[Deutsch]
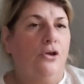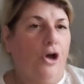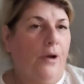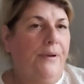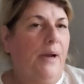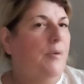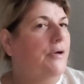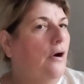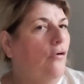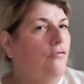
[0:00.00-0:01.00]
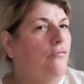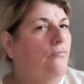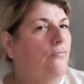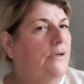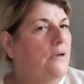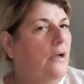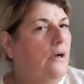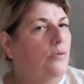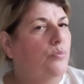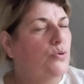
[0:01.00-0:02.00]
Ja, kann man kaufen, wenn ja ein
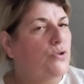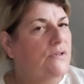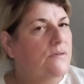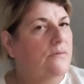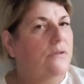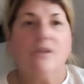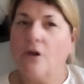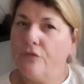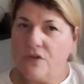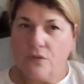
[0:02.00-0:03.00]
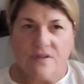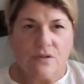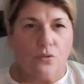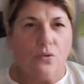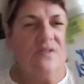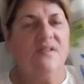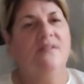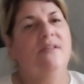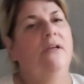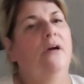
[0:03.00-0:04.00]
Angebot ist. Ich kaufe ja sowas
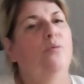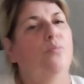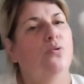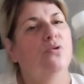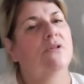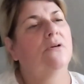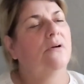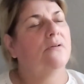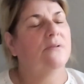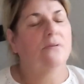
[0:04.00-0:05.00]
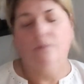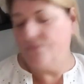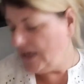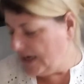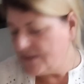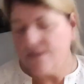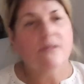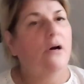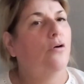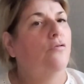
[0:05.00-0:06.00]
grundsätzlich ein Angebot, also da achte ich
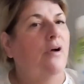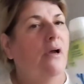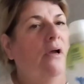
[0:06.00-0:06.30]
drauf.